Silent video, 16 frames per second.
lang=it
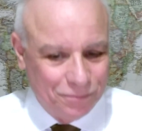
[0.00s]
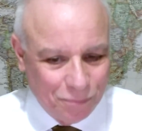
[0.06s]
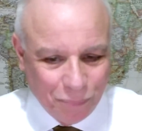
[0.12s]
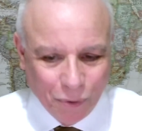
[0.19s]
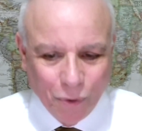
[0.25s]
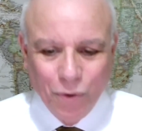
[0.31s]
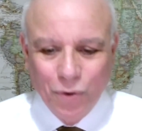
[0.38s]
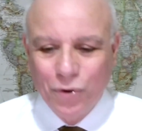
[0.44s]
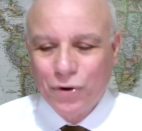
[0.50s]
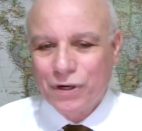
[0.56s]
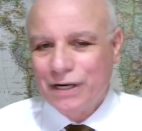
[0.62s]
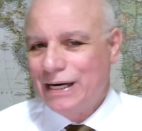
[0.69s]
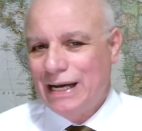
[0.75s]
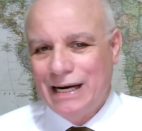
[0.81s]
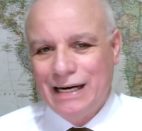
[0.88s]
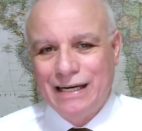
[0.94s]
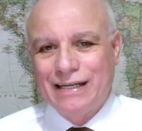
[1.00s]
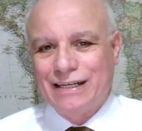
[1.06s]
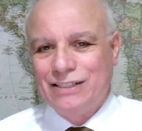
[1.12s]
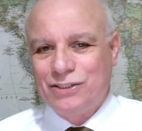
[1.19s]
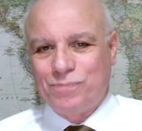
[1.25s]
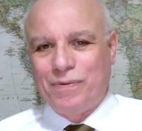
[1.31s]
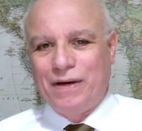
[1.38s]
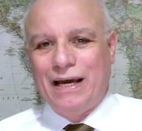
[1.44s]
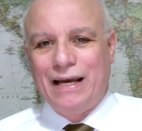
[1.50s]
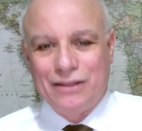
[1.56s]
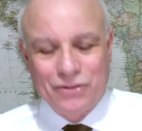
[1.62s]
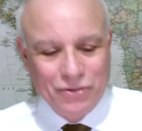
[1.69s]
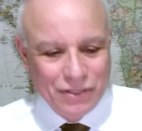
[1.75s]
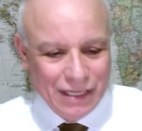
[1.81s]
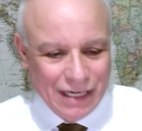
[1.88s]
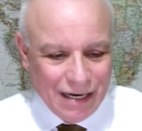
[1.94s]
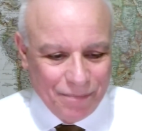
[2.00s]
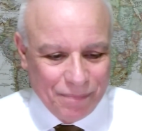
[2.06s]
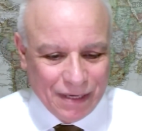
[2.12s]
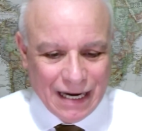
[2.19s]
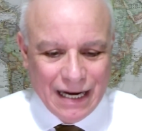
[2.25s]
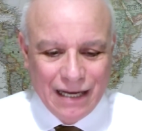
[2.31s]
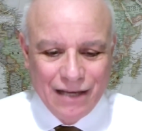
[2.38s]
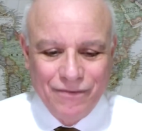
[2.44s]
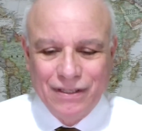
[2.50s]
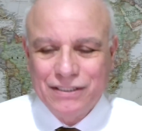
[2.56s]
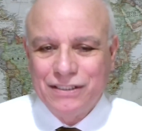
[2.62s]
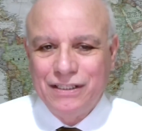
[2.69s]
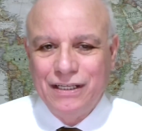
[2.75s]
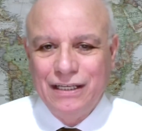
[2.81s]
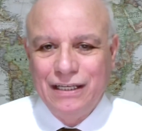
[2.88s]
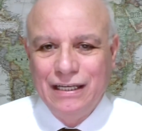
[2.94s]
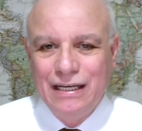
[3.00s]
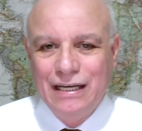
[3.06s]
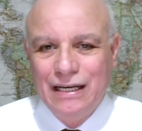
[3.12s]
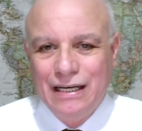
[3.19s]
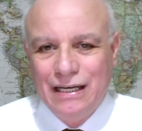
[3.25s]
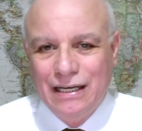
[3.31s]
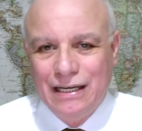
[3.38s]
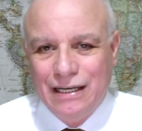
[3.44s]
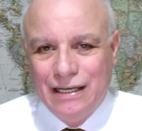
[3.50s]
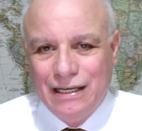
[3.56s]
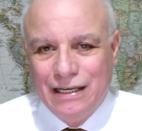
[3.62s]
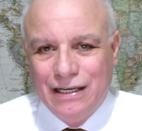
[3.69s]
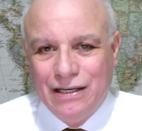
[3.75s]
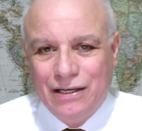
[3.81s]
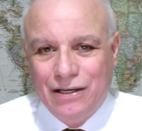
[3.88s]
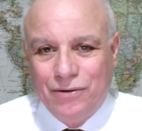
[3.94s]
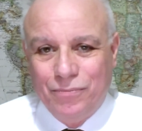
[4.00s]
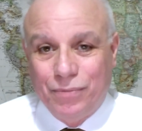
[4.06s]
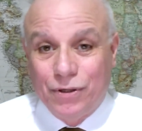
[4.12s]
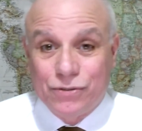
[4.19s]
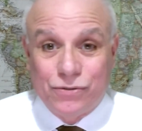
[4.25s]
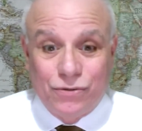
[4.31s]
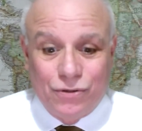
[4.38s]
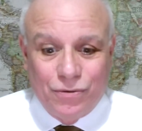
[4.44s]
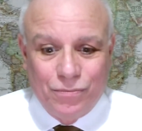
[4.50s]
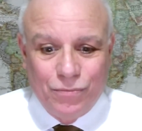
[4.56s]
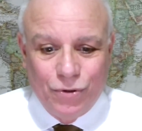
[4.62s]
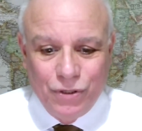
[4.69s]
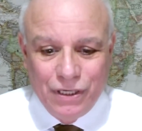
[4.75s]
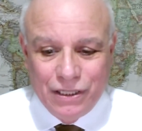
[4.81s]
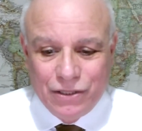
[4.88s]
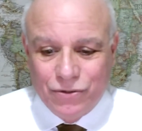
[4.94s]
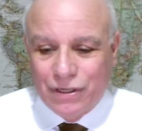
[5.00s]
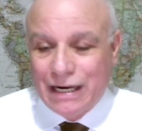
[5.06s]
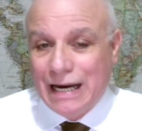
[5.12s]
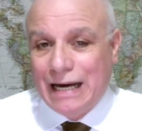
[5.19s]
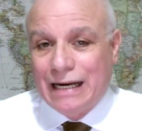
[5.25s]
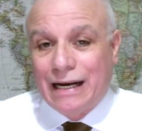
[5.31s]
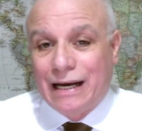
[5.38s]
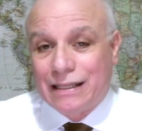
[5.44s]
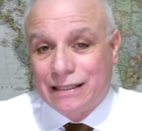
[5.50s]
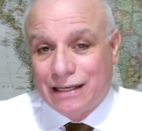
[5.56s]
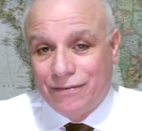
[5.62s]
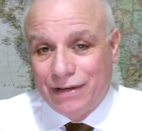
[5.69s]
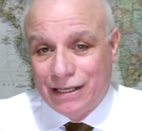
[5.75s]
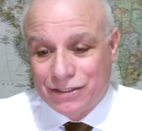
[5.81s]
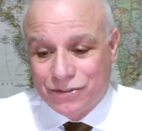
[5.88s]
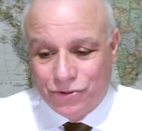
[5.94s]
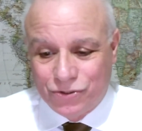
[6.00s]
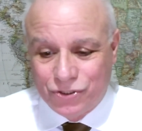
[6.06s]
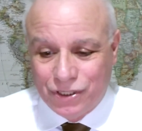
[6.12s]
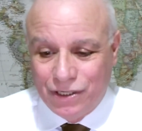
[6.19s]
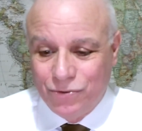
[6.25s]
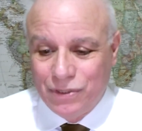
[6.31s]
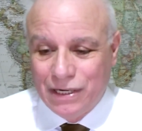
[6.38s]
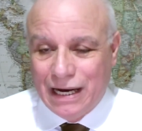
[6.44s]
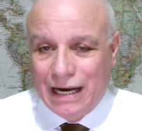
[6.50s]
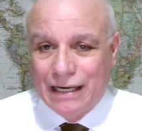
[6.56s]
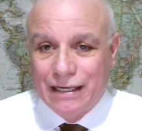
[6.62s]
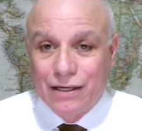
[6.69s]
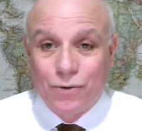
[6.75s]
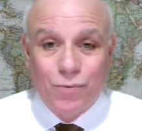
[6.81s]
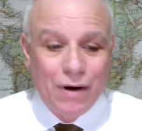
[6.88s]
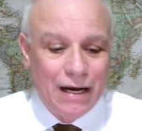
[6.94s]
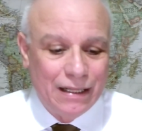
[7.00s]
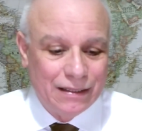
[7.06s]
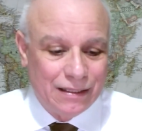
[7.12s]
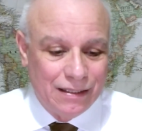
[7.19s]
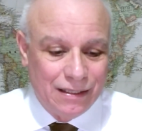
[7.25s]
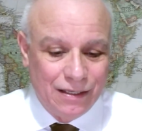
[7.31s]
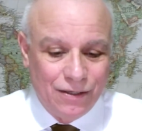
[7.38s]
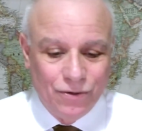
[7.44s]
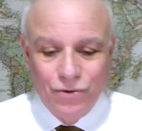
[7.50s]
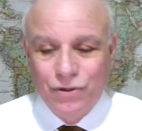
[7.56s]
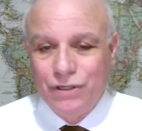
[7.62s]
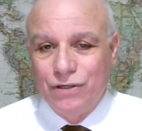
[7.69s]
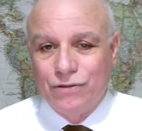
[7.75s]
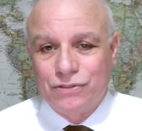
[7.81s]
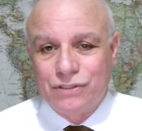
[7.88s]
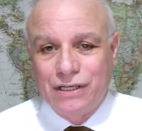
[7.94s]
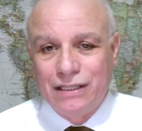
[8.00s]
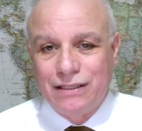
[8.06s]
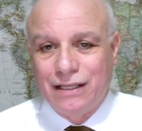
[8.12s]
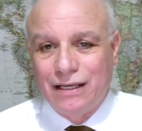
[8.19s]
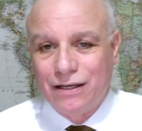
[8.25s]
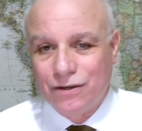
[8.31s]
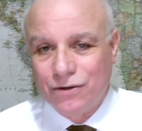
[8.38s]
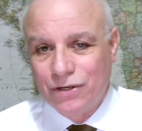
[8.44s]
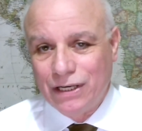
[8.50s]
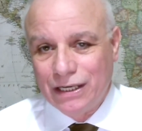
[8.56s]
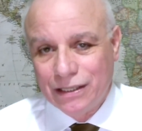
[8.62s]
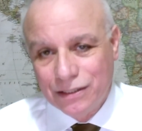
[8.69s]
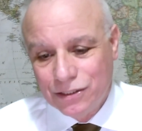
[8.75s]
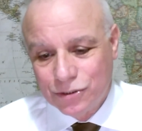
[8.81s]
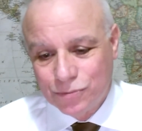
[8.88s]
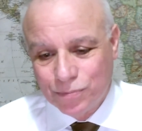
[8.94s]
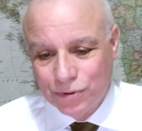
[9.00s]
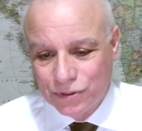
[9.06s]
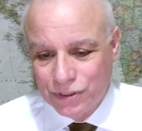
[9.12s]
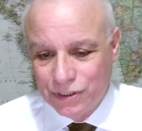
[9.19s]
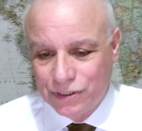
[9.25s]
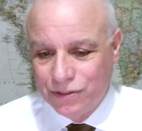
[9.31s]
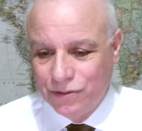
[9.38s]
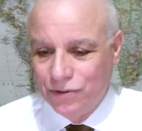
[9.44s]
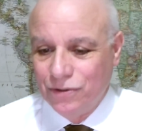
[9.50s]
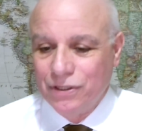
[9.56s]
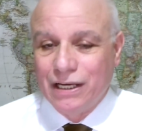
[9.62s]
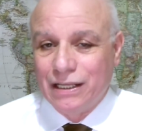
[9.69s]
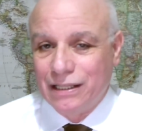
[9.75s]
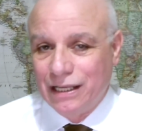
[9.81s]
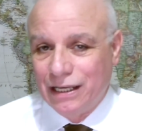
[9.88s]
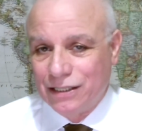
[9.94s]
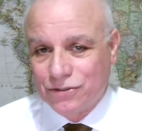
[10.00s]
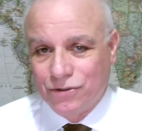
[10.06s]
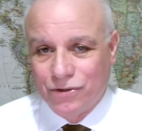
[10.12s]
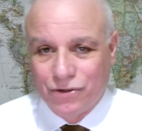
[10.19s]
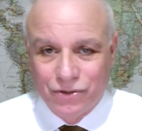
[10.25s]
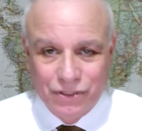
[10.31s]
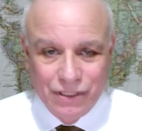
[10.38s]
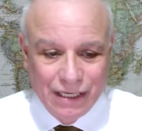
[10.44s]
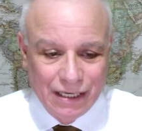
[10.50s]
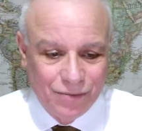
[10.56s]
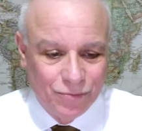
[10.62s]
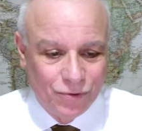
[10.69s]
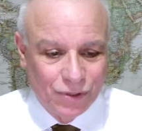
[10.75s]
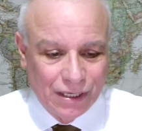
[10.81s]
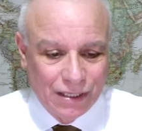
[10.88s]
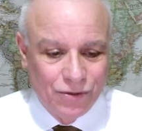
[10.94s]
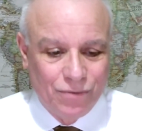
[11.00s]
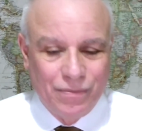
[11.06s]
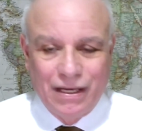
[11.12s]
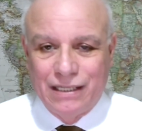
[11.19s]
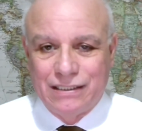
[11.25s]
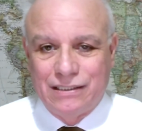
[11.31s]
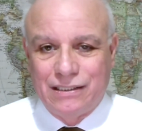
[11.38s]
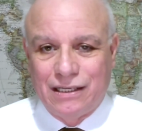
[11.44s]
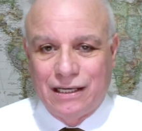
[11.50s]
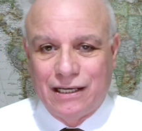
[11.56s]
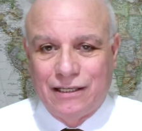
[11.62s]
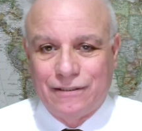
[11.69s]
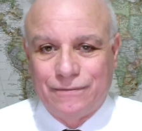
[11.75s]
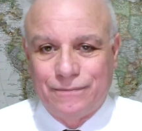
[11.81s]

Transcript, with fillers: pur nel rispetto della privacy possono monitorare attraverso i cellulari quanti di noi non si attengono alle disposizioni ed escono dalle mura domestiche.